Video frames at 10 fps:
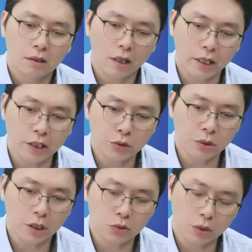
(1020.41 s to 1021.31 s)
然后联军
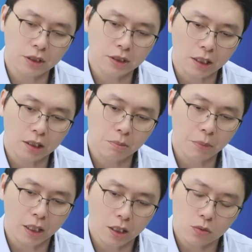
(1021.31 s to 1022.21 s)
呢，昨天涨停板
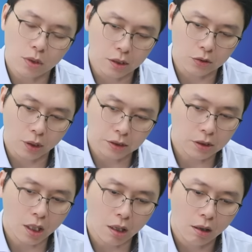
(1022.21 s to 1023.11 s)
二五二创新
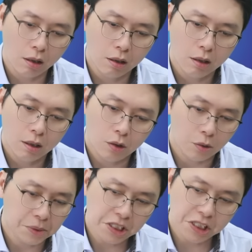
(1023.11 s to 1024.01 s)
高，是我
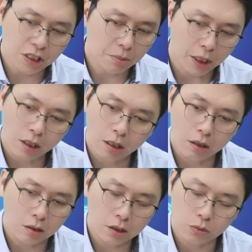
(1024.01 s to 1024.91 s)
们一期买到
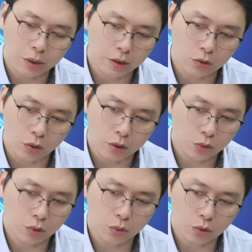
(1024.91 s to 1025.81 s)
二五二，最
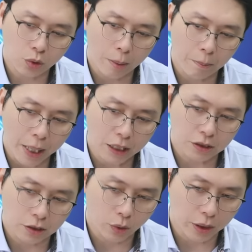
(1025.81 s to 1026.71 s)
最多赚八十
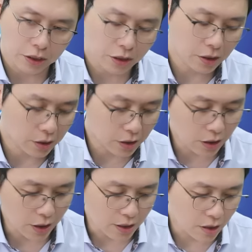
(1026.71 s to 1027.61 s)
一块，也是四十七
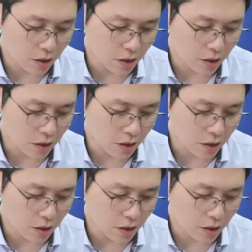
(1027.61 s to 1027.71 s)
点四。